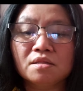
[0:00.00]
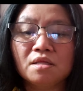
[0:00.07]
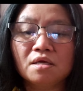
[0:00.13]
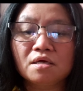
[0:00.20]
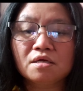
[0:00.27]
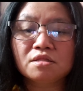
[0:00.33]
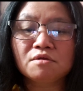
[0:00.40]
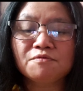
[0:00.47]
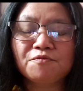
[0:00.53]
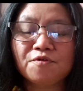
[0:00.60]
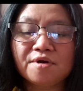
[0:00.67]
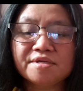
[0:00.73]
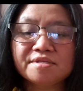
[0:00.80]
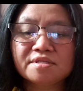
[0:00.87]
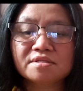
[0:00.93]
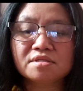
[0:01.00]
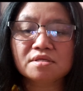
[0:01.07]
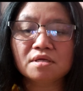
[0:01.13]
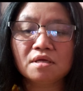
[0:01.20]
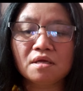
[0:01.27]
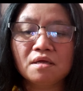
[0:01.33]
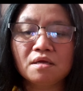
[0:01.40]
the the first
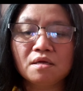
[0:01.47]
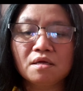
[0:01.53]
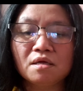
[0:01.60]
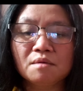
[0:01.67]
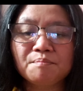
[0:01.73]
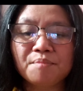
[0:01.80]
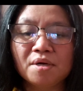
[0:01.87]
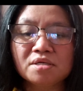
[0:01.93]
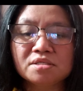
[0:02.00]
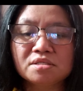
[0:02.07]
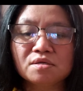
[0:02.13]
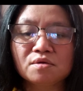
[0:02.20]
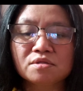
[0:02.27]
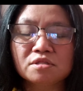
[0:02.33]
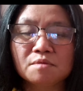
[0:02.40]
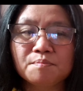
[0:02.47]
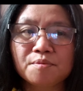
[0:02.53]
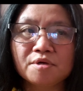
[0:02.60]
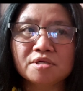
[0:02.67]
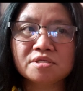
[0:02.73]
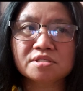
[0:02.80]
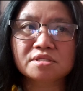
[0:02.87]
uh, person, the
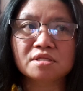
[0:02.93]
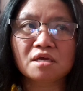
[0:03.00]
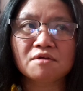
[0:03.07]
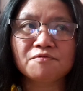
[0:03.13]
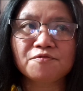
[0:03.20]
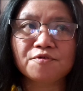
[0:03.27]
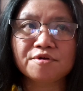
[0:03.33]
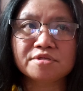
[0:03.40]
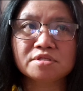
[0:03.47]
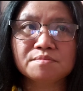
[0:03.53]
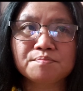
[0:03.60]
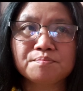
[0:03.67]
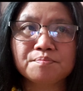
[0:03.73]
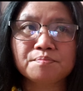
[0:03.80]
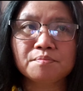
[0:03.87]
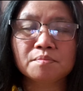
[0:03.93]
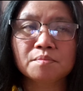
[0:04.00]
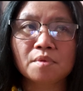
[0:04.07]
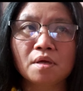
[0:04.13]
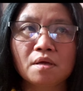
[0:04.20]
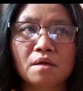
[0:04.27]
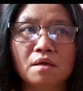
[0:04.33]
first uh, first
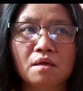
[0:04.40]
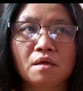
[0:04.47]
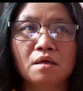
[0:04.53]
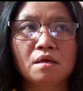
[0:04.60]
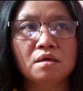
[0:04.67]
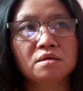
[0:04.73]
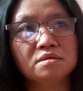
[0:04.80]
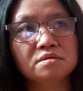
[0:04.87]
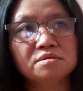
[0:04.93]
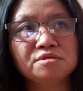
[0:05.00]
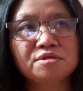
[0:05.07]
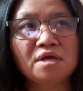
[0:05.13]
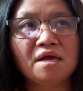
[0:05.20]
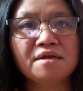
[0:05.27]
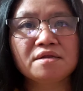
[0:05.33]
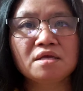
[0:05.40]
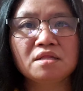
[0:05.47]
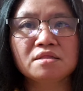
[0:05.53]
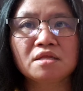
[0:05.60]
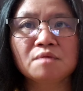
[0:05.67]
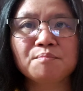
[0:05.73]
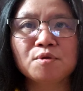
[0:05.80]
uh,
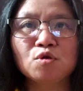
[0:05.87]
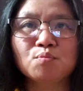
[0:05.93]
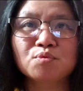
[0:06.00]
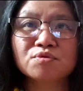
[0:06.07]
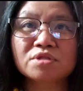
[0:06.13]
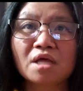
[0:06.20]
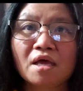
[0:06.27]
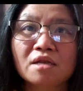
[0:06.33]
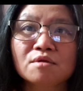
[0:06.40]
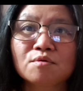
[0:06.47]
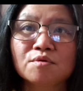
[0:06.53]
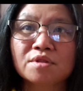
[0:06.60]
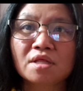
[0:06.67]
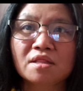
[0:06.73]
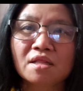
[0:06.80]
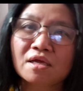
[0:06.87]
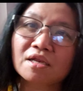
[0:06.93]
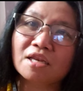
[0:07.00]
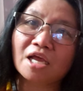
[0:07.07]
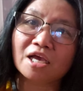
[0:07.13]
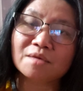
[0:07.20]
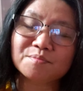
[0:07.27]
channel na pinupuntahan ko na
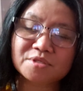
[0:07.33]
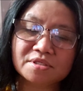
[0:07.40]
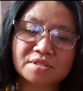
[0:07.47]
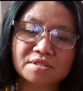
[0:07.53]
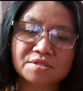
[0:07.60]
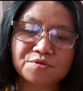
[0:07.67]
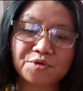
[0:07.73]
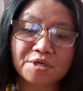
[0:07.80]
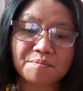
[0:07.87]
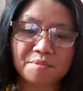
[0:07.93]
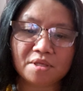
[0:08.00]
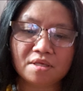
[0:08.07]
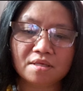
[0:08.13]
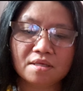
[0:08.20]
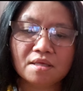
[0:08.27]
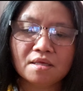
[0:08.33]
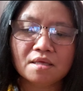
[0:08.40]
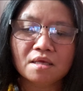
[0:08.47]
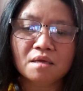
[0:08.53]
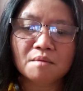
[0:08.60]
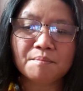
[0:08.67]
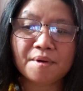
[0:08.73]
nag-live streaming
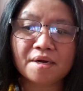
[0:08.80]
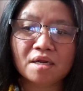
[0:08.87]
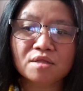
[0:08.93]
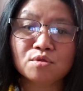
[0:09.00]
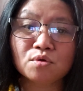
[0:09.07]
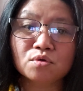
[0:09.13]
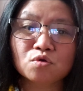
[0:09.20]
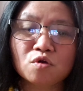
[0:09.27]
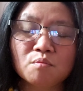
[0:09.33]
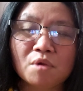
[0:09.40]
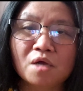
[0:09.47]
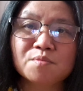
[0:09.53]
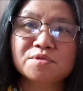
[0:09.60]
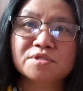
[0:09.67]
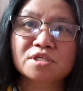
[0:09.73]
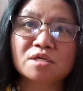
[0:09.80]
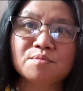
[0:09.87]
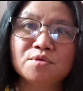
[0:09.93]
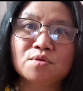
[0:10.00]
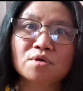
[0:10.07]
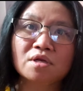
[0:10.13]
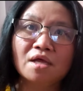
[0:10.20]
para doon ko ma-observe
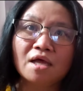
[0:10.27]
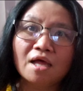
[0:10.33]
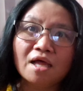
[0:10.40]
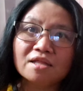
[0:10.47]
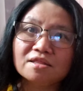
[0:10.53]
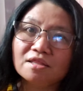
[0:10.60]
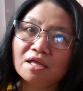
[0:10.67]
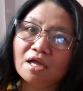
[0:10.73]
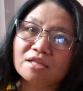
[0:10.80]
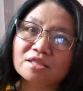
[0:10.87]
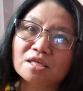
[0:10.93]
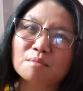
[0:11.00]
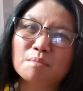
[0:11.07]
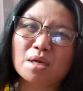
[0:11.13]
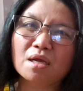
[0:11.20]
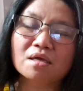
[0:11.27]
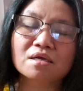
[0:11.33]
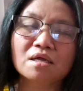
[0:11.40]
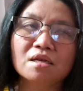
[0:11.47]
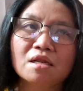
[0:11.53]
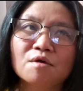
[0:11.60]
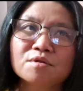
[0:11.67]
yung lahat-lahat ng mga
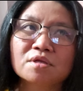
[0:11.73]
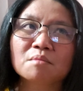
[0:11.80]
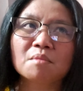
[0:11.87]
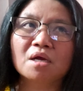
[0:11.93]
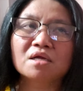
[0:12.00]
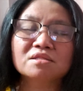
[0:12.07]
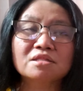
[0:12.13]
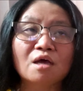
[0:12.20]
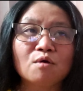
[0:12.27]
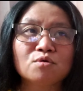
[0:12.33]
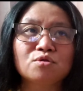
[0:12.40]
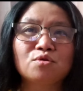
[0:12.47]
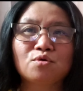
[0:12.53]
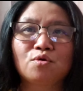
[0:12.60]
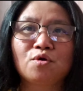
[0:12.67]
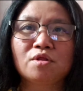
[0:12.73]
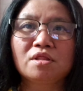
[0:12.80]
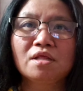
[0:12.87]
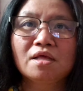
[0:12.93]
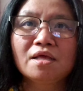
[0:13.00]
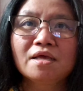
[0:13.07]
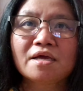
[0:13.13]
galaw ng mga tao doon
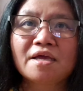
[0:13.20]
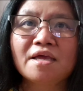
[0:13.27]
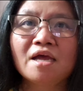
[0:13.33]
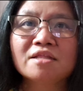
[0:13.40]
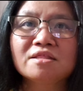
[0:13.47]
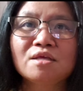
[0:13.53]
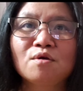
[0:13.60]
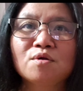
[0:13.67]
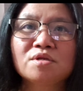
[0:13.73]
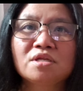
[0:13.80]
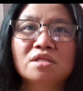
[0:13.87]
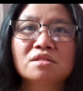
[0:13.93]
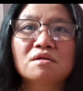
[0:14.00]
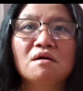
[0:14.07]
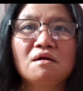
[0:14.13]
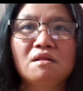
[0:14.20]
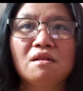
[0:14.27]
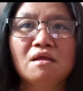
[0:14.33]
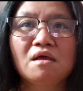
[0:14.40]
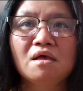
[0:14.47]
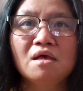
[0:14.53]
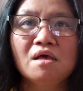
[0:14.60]
kay Ate Ondit
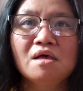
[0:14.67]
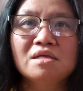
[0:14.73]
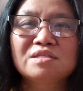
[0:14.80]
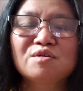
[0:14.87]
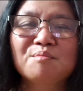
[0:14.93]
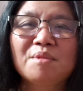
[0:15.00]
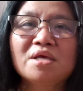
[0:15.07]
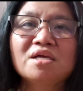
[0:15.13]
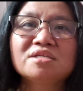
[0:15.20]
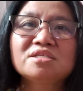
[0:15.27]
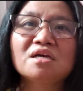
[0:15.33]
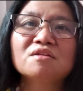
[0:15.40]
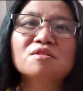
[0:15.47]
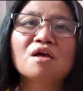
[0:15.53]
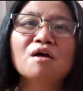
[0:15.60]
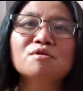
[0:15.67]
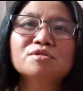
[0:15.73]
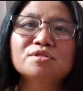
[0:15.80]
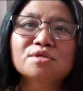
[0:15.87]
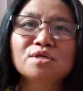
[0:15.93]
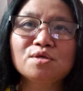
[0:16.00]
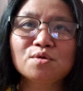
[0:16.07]
Call. So, mega shout
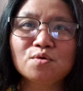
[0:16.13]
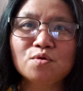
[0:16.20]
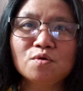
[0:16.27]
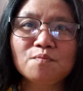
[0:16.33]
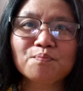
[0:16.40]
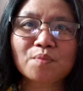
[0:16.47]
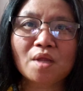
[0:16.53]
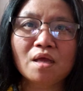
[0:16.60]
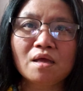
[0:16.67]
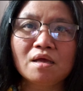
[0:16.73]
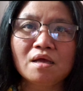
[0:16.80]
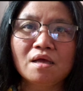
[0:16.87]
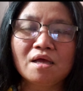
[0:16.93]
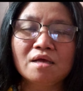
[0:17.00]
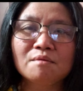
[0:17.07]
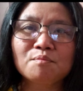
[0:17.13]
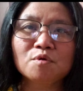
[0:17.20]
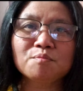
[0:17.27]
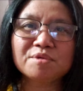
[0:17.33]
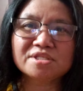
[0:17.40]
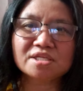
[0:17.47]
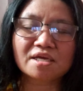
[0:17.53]
out to you, uh, ang
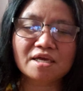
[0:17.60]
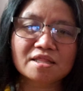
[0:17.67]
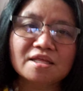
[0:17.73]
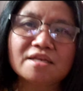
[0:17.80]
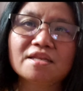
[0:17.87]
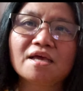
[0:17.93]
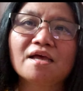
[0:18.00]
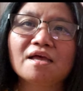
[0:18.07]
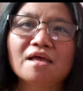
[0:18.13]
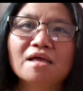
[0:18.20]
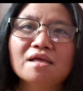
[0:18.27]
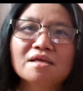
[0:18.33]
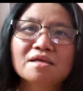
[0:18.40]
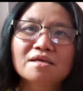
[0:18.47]
pobre sa Canada,